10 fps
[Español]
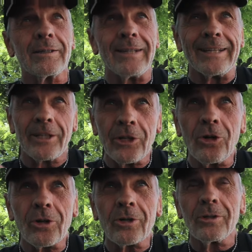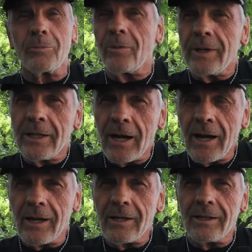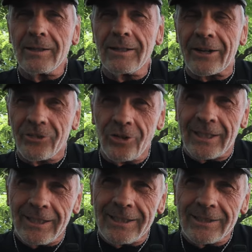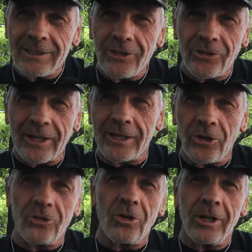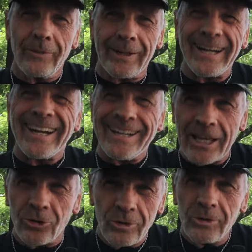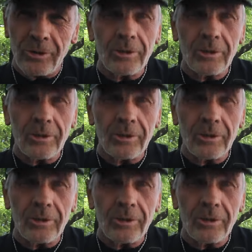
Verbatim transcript: de anterior movida Acción Tandilense, o sea, que no son liberales nato,